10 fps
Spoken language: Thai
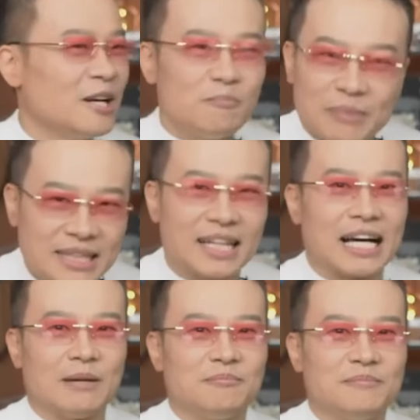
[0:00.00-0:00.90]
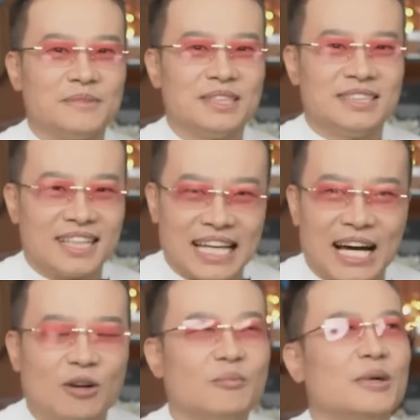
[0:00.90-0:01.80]
ไม่นะครับ จริงๆแล้ว
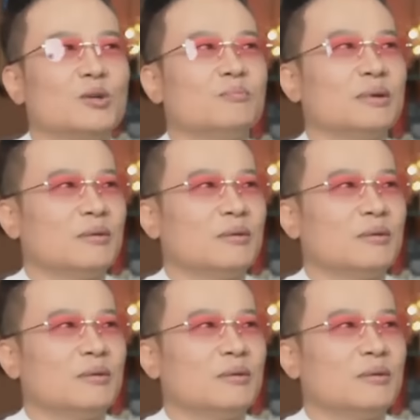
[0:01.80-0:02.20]
มนุษย์